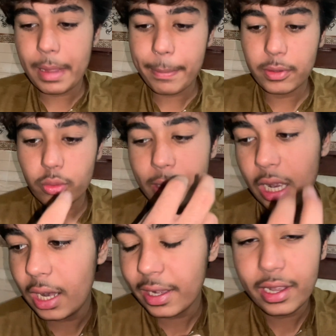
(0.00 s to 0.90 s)
पेपर तो मेरा
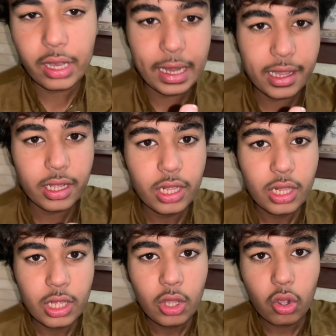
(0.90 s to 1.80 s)
आर्ट एंड
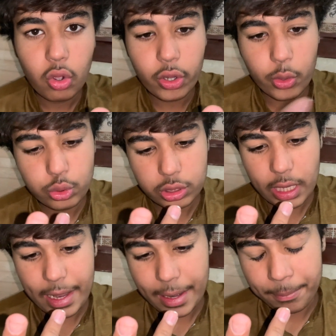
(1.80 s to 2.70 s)
ड्राइंग और उसका